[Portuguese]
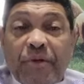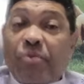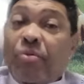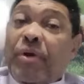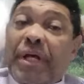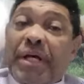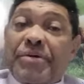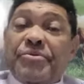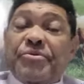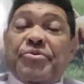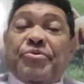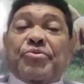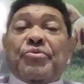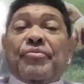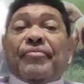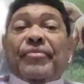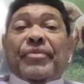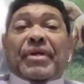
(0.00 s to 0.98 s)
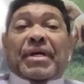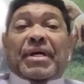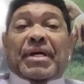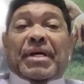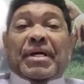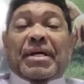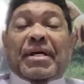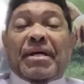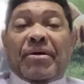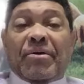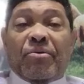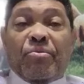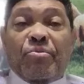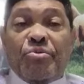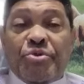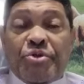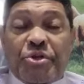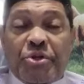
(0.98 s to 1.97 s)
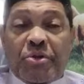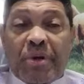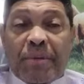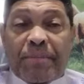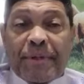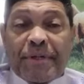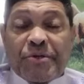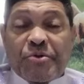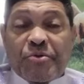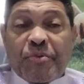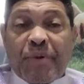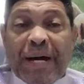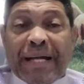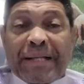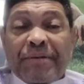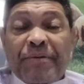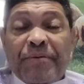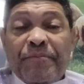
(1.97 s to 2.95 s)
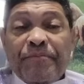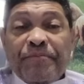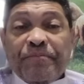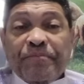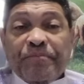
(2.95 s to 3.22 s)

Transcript: e o lenço é ungido abençoado,